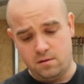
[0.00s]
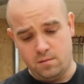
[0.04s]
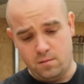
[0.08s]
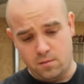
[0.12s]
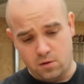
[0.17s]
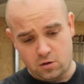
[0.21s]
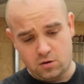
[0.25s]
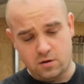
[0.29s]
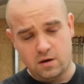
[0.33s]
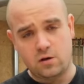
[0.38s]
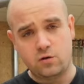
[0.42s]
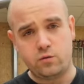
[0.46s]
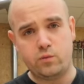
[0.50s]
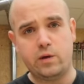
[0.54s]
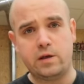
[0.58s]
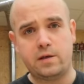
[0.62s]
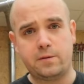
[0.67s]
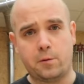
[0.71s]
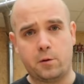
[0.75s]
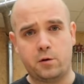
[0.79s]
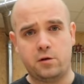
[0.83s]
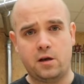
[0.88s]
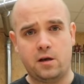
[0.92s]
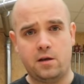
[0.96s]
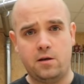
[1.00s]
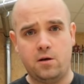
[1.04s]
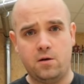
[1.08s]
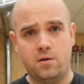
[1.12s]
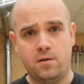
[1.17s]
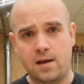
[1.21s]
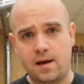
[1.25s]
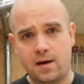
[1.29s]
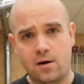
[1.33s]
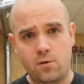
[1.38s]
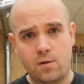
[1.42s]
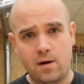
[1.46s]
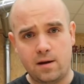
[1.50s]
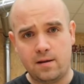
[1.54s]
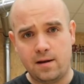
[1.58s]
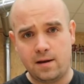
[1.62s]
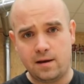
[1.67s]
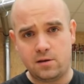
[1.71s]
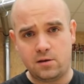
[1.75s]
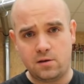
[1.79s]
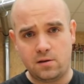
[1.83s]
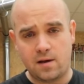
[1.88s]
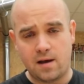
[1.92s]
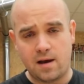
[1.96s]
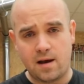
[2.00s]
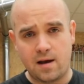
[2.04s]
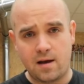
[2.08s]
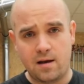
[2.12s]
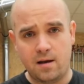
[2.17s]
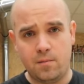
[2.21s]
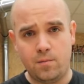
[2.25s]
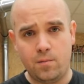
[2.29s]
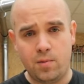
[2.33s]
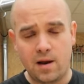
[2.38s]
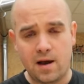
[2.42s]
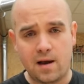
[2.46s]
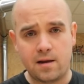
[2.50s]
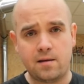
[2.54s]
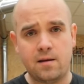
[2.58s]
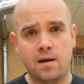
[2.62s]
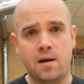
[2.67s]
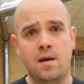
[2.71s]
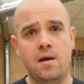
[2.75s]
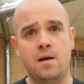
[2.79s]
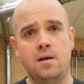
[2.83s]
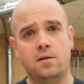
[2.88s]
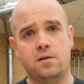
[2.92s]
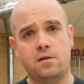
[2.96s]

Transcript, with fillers: można już bezpośrednio nakładać na blat,